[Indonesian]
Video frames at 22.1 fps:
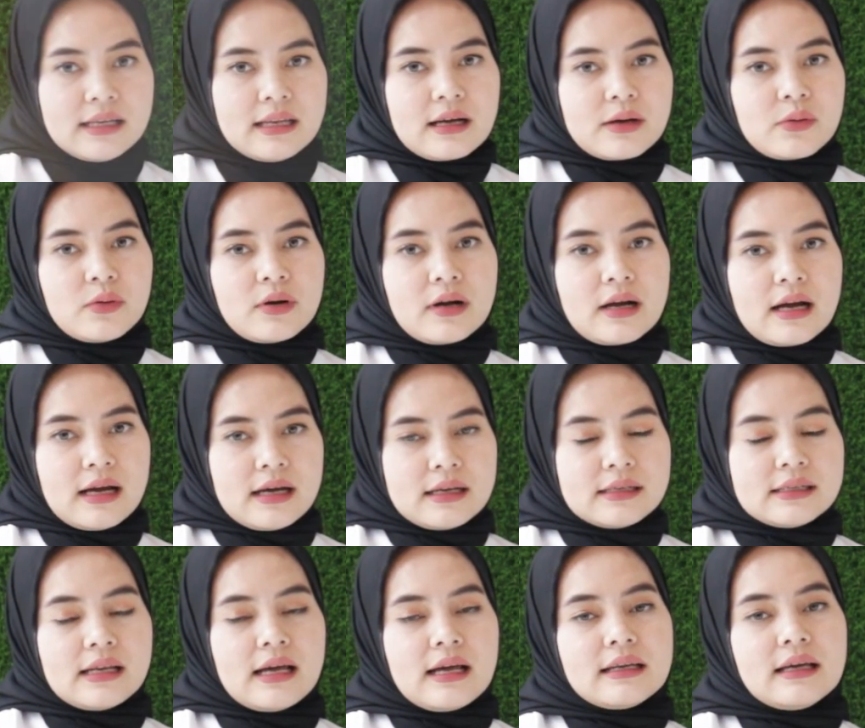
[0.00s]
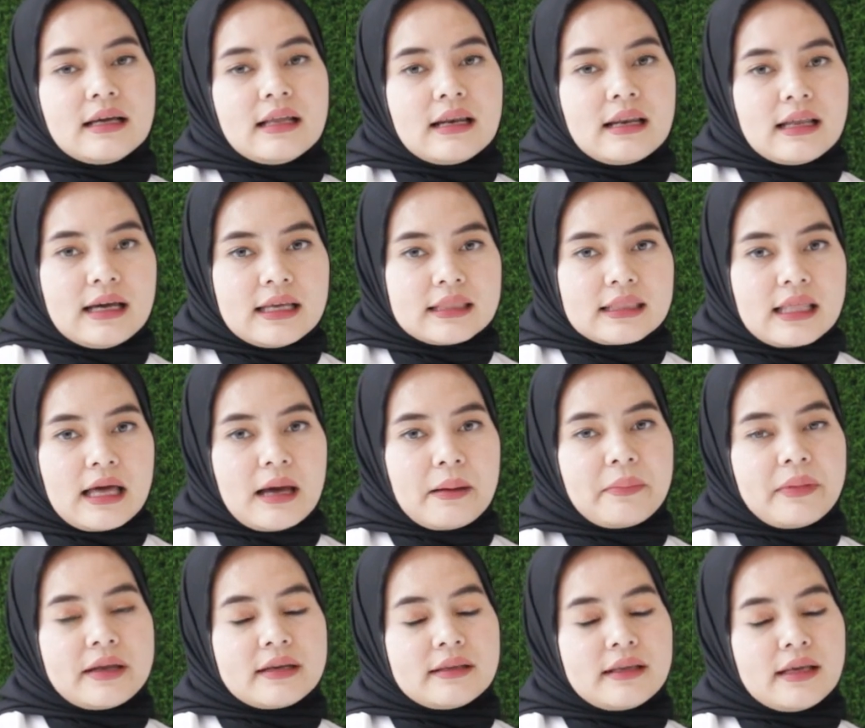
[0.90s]
dilakukan adalah
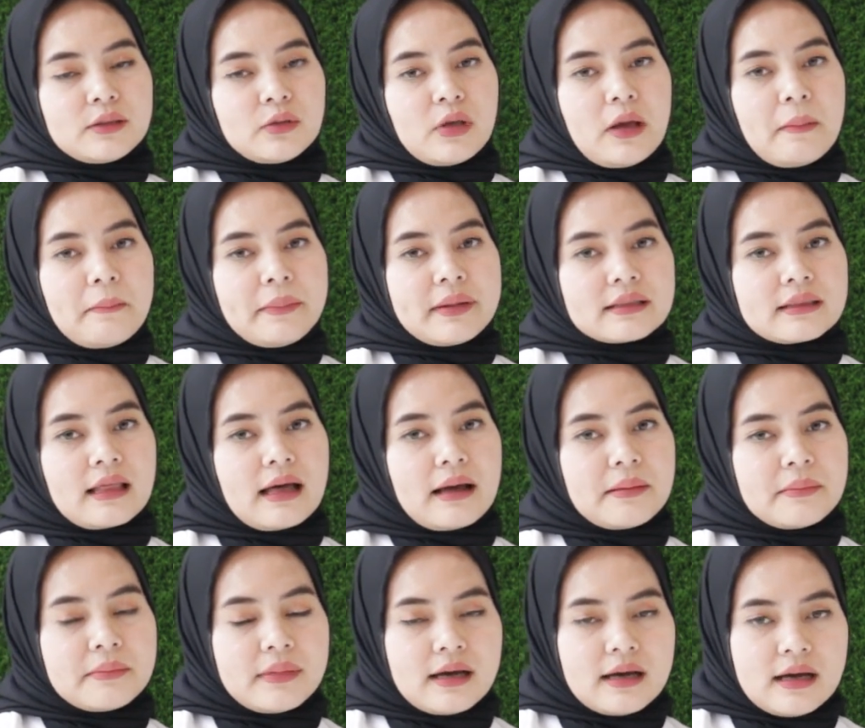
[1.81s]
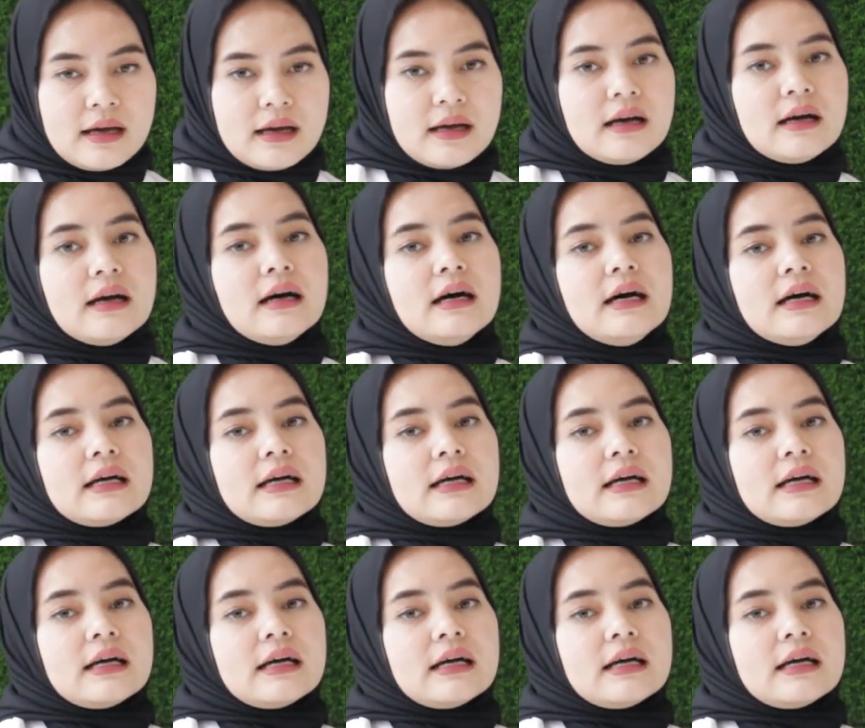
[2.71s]
tahapannya itu yang pertama